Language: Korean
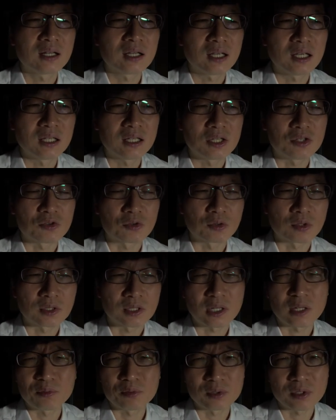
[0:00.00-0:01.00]
ed
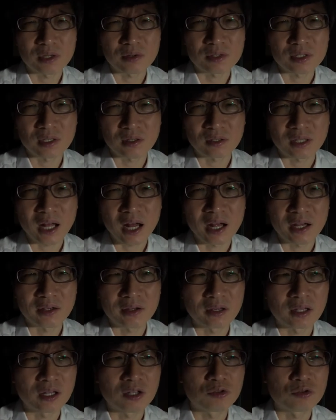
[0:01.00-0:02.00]
중동사를 부사로 쓰는 거다.
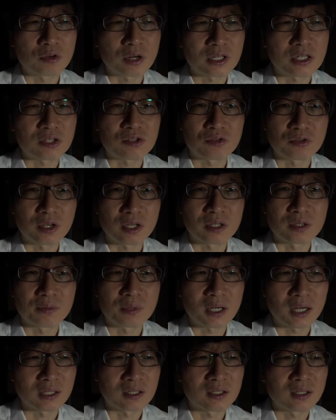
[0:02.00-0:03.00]
여기에는 두 가지 중요한
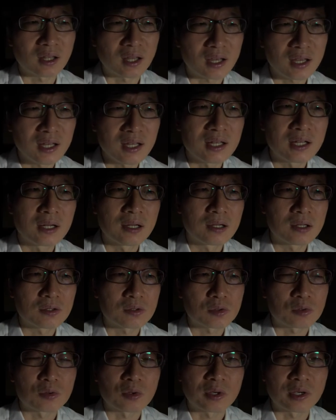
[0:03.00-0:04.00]
의미가 있는데
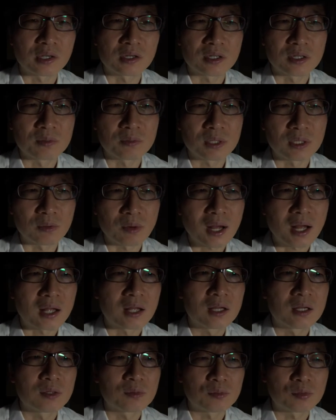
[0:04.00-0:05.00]
수동의 의미와
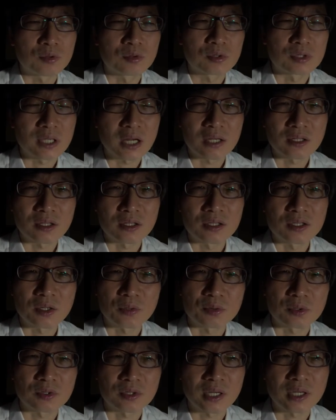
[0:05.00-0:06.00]
부사절
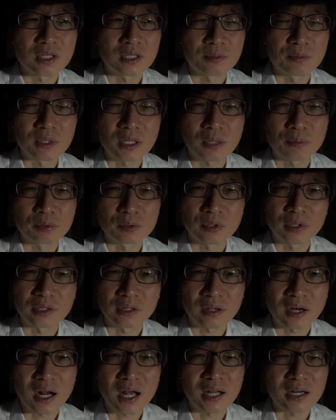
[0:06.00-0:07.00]
접속사의 의미가
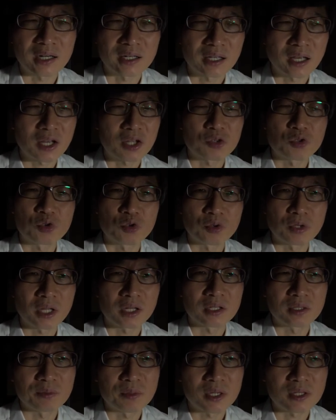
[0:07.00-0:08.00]
붙어있더라 라는 게
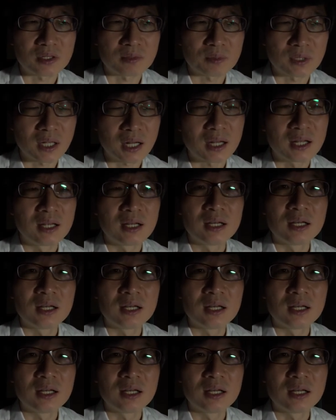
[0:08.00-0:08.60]
중요한 의미였습니다.